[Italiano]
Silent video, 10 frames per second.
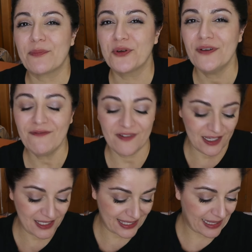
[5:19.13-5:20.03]
più in
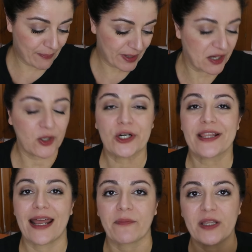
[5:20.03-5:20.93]
vista per
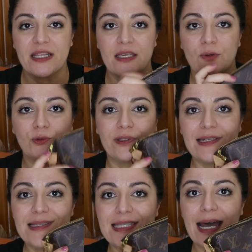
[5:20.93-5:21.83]
ricordarmi di
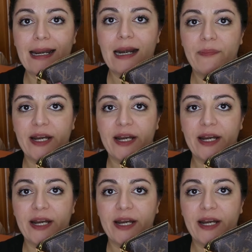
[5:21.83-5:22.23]
utilizzarla,